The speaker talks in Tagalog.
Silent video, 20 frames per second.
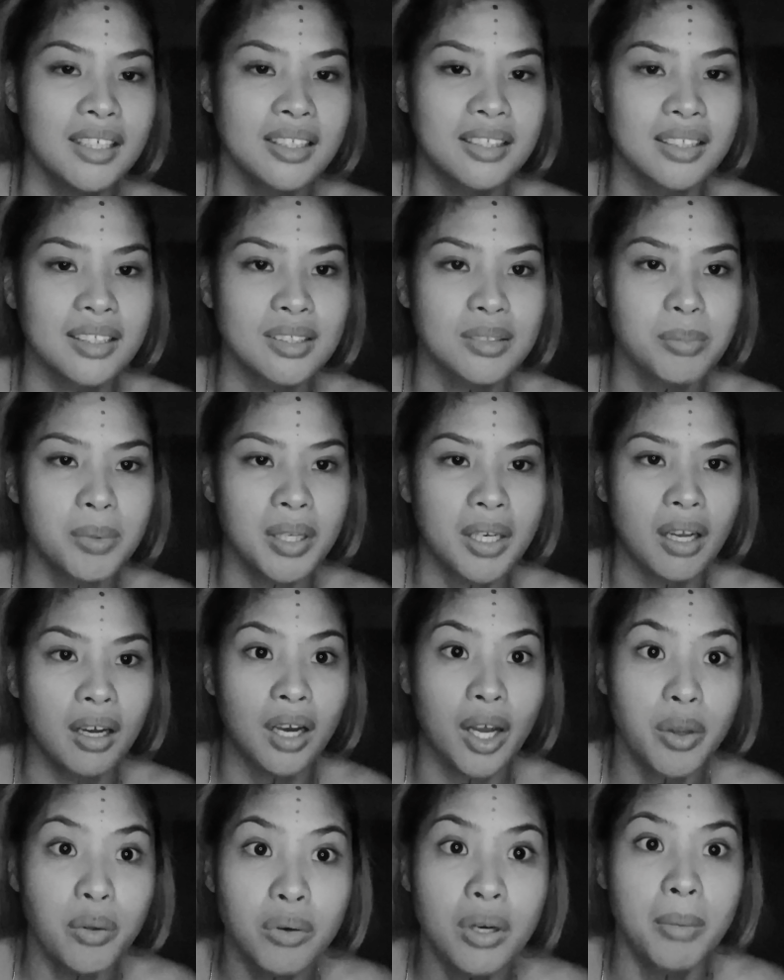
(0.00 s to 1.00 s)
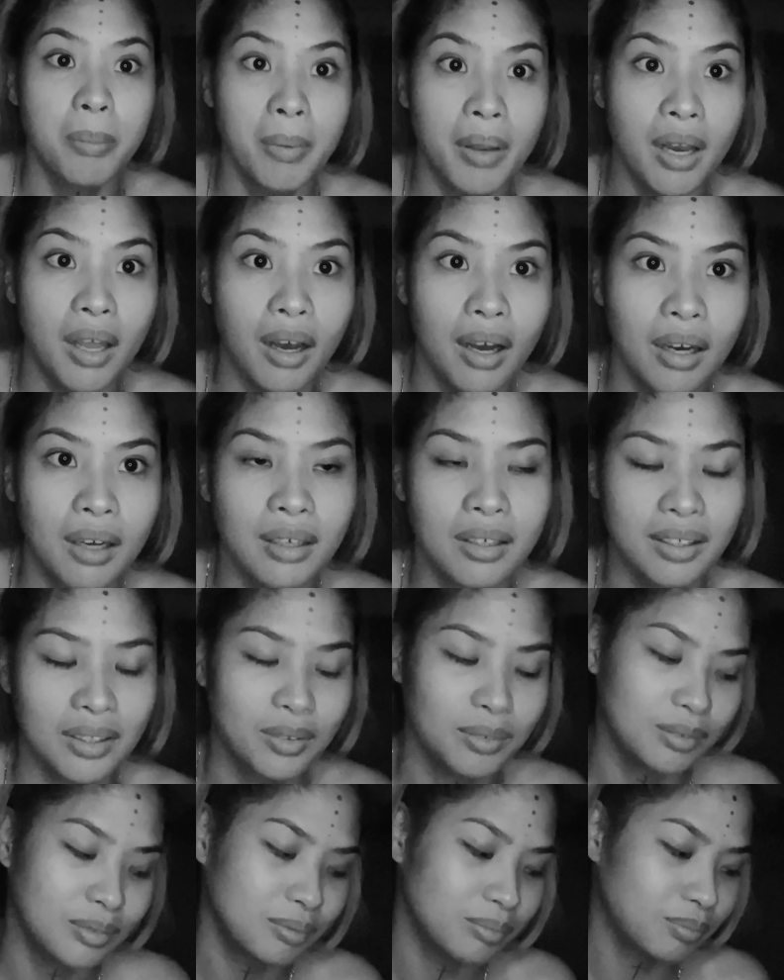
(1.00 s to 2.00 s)
Tapos biglang ngayon na pala,
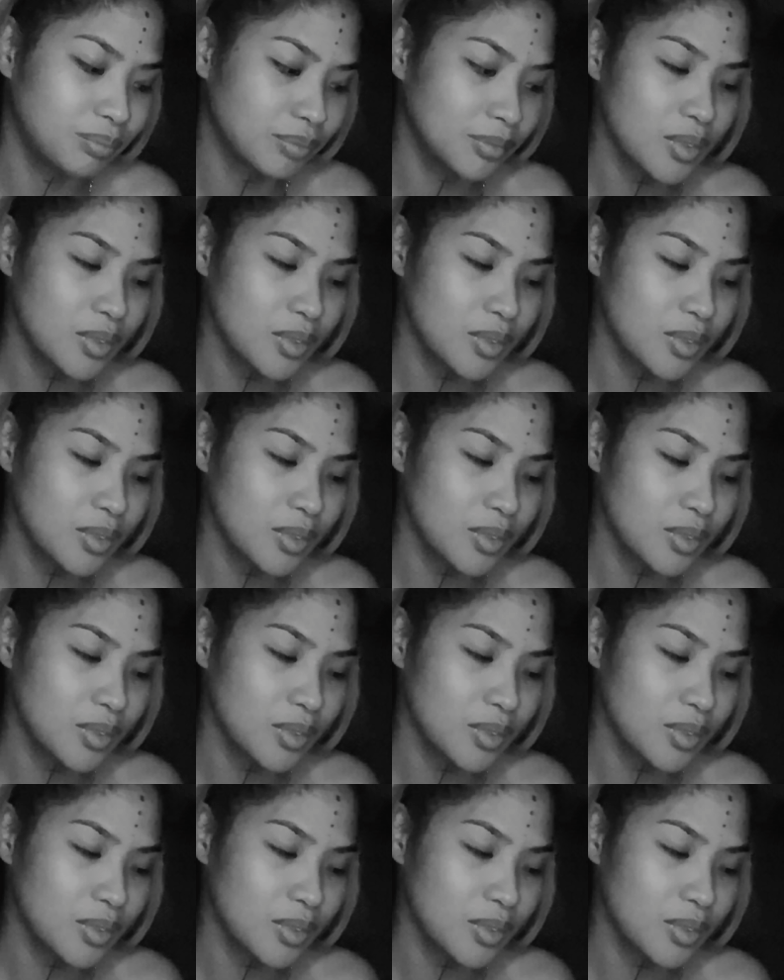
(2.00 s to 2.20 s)
ganyan.